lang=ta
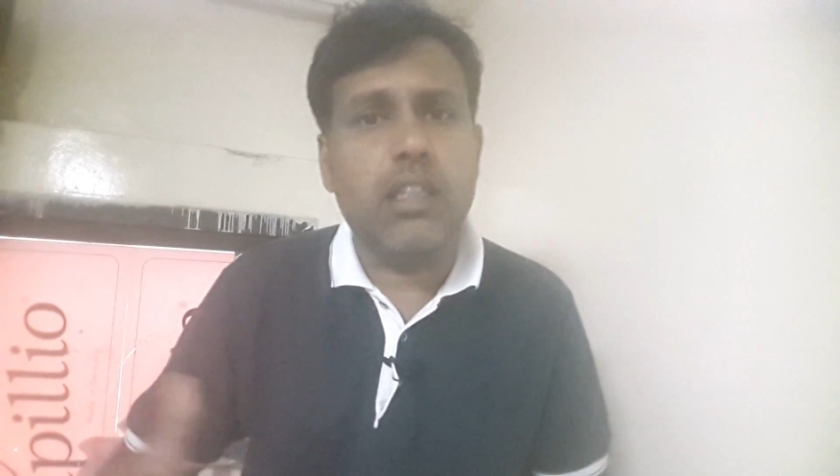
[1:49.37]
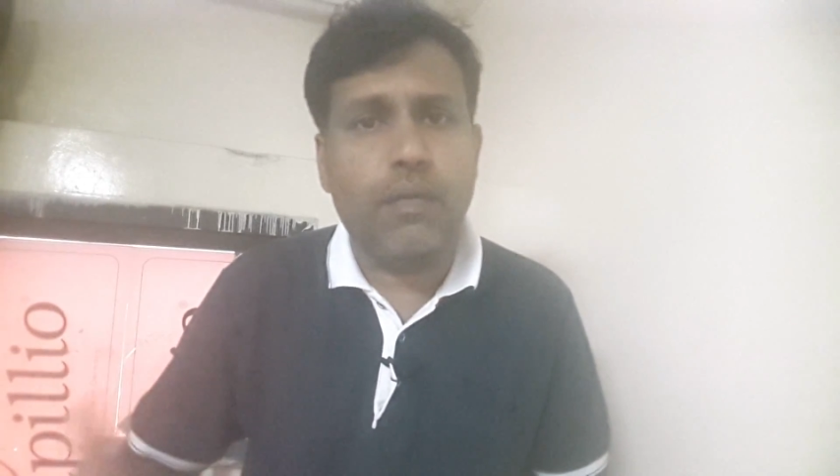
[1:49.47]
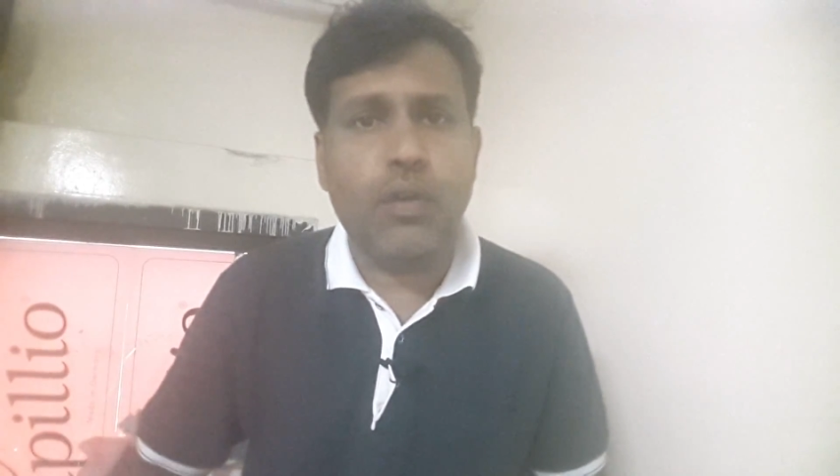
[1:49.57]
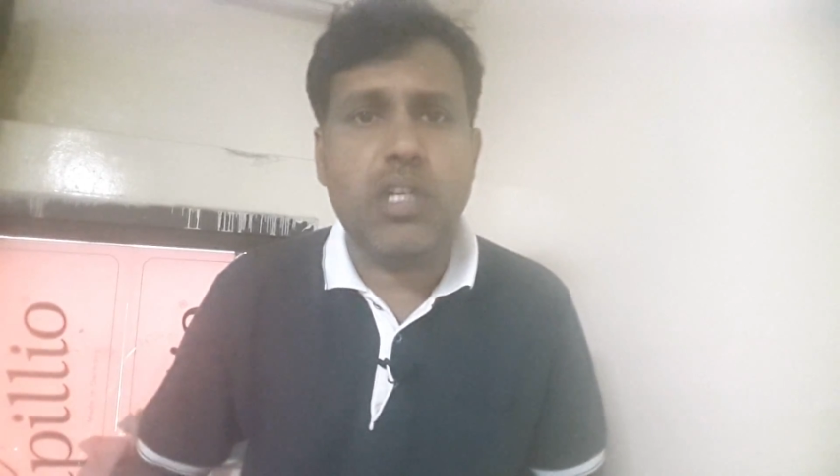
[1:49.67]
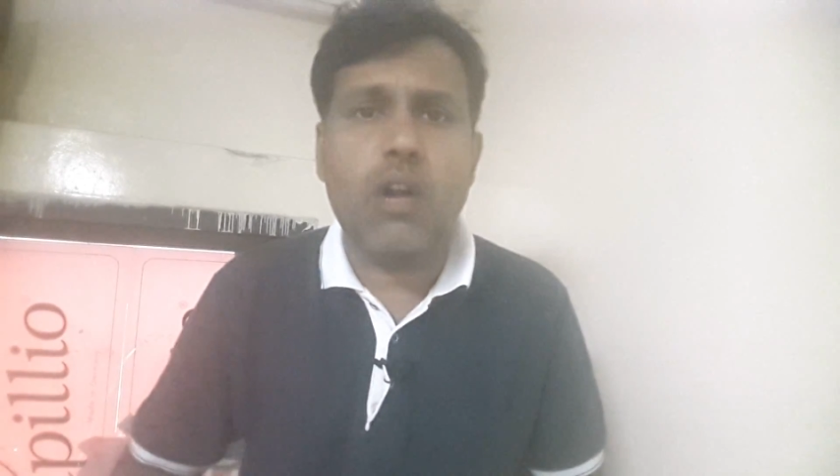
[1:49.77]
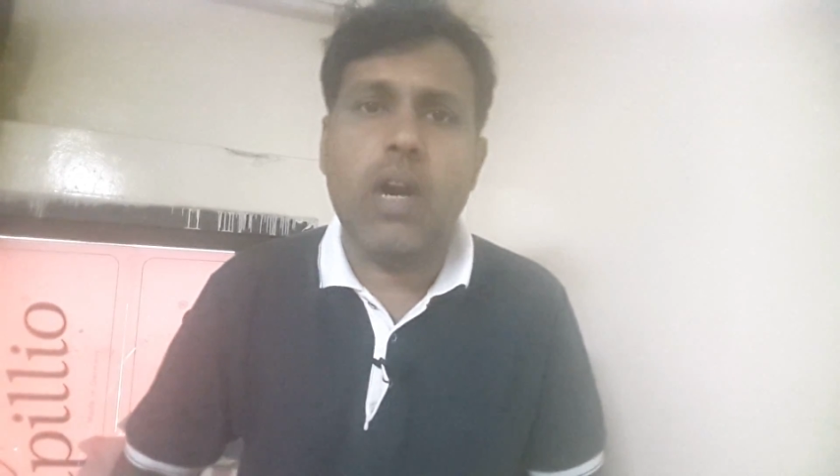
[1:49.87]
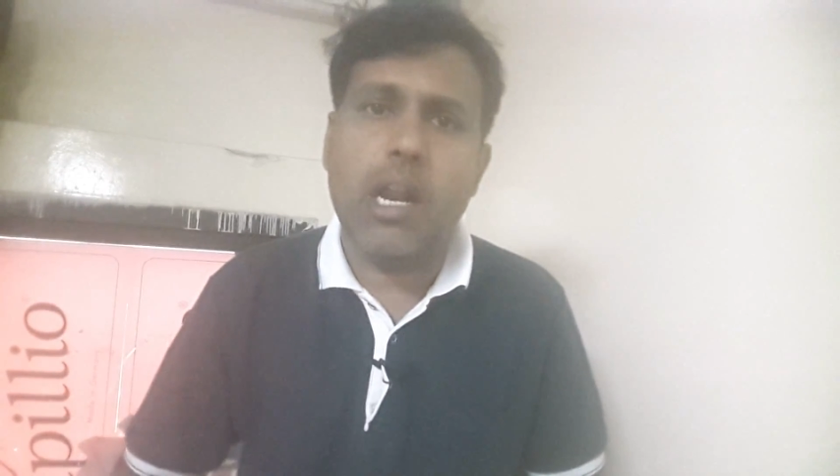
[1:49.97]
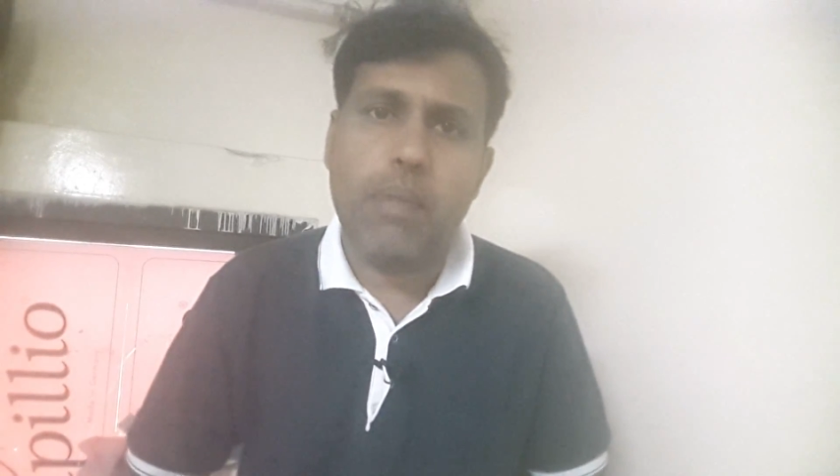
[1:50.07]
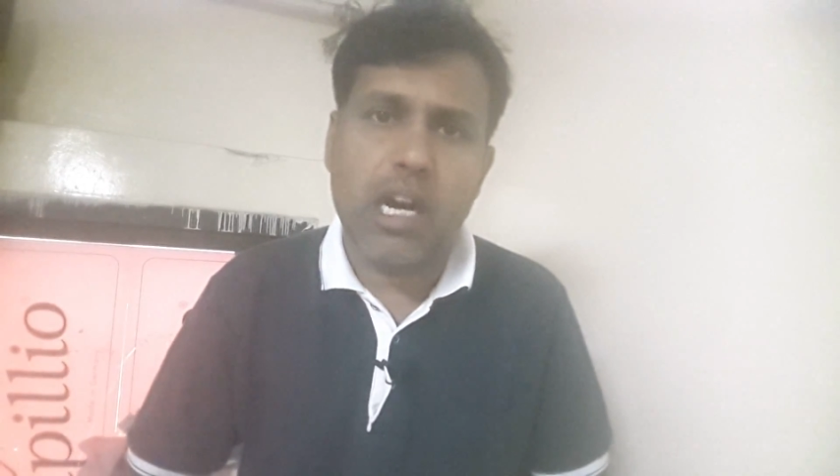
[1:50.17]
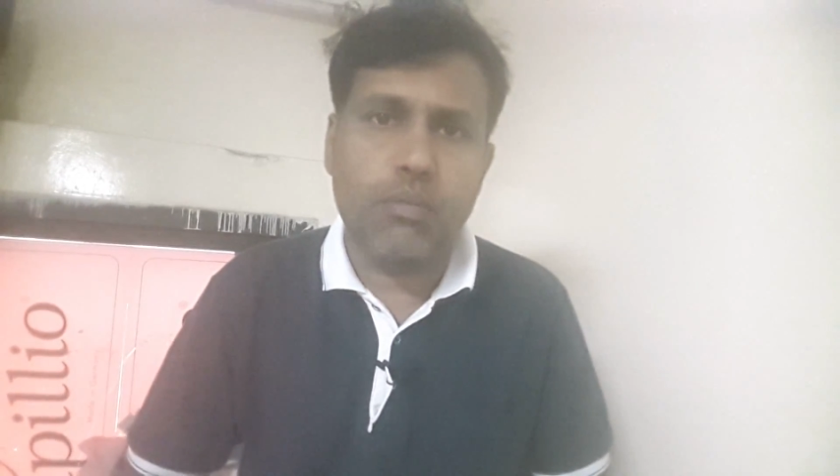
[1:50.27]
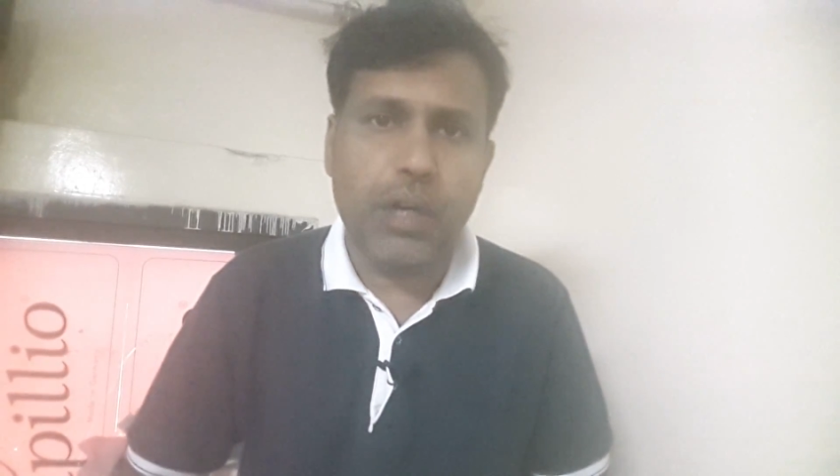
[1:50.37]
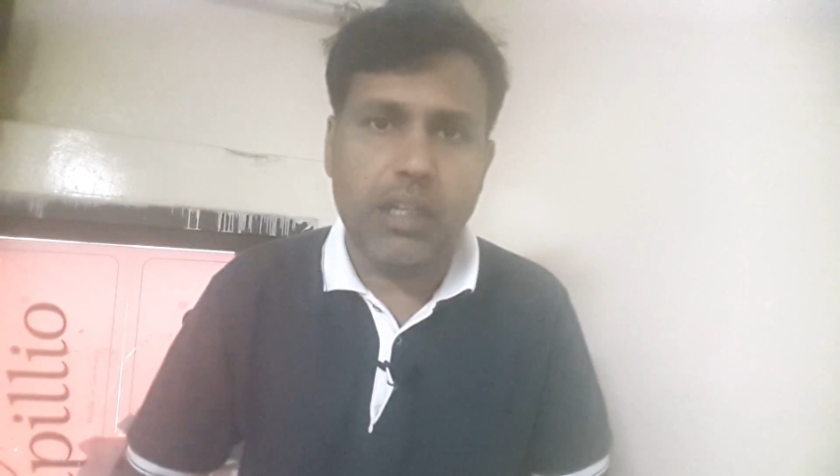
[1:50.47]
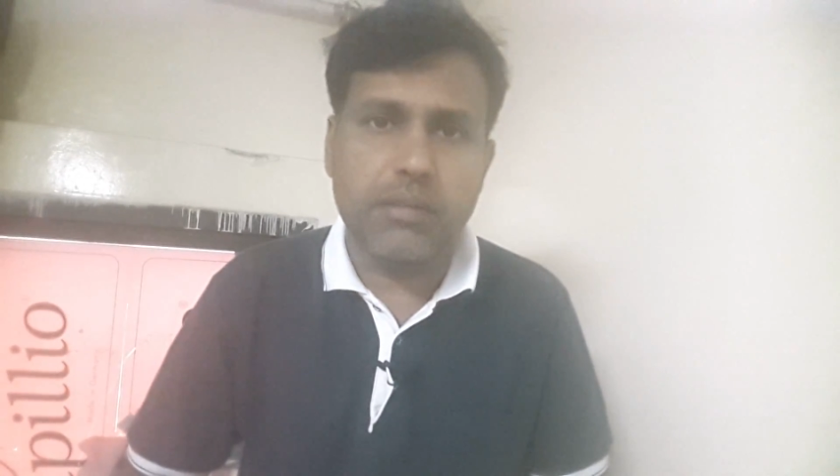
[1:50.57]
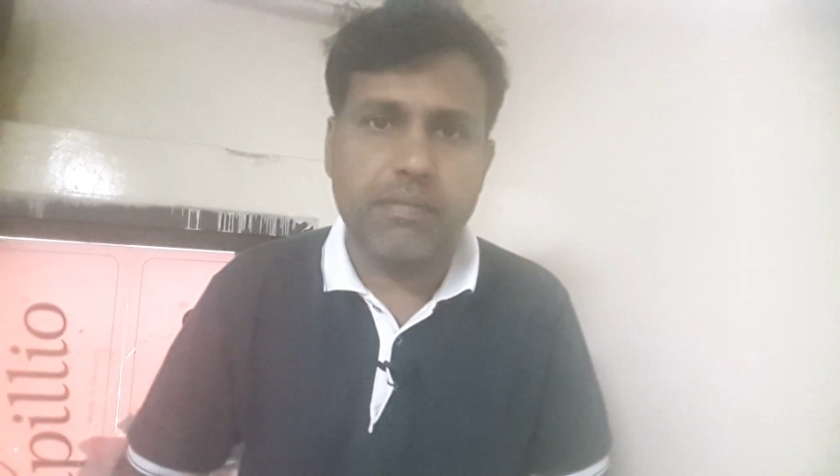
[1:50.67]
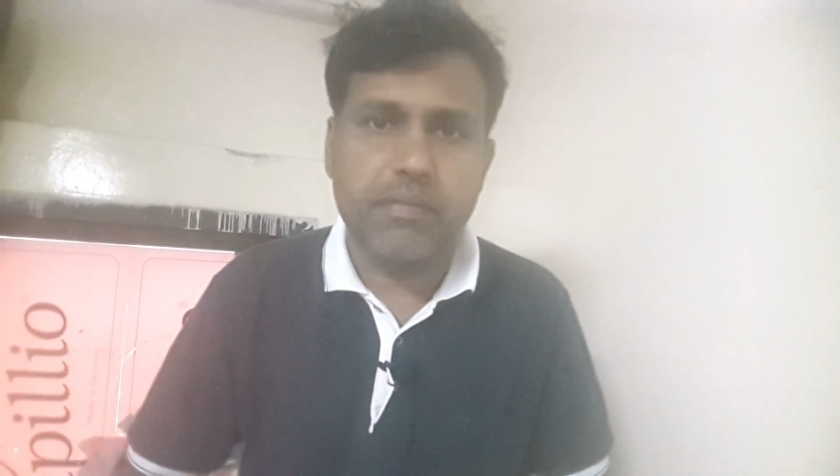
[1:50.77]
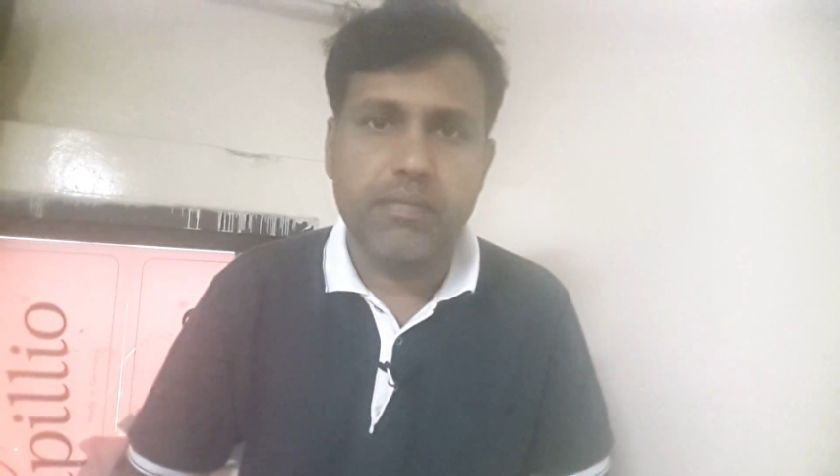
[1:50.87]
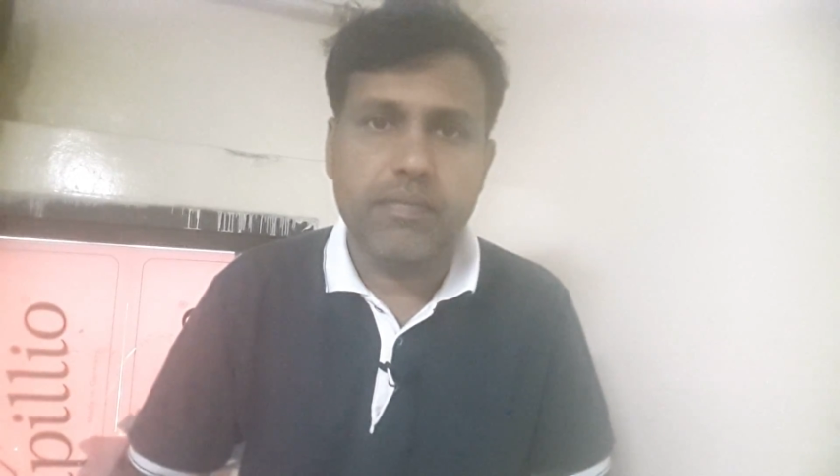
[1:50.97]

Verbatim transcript: இந்த ஃபியூச்சரை உங்களால் பார்க்க முடியும்